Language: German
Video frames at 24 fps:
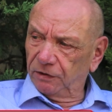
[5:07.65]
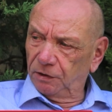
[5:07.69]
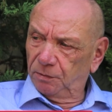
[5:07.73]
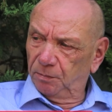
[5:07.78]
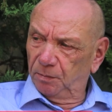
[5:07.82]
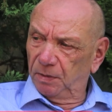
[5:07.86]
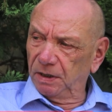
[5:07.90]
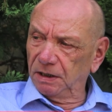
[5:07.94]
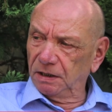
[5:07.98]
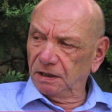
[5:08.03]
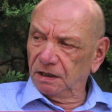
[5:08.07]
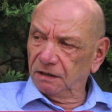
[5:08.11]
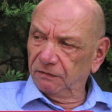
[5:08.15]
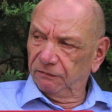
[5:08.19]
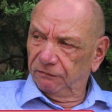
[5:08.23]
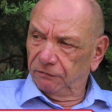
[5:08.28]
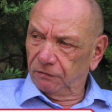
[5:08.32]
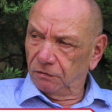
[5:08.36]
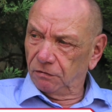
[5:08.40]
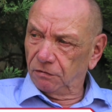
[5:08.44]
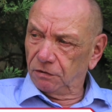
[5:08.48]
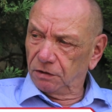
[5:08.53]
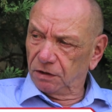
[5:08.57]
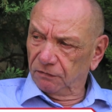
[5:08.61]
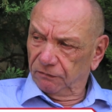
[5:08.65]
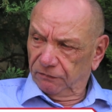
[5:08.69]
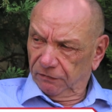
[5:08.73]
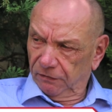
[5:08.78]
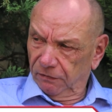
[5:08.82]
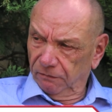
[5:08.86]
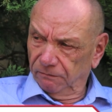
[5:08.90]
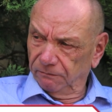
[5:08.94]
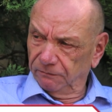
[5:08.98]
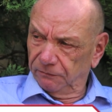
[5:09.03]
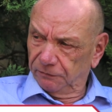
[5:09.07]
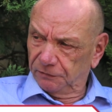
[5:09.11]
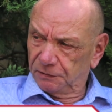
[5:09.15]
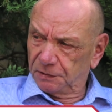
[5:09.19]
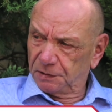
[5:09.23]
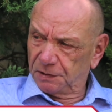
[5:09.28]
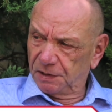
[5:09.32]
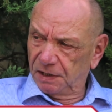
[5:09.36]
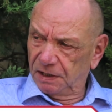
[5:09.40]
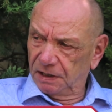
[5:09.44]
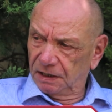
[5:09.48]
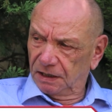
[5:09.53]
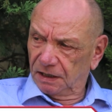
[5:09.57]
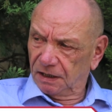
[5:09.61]
Ich bin gefühlte
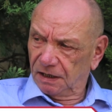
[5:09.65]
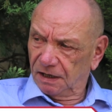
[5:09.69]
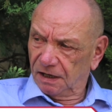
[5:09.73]
50.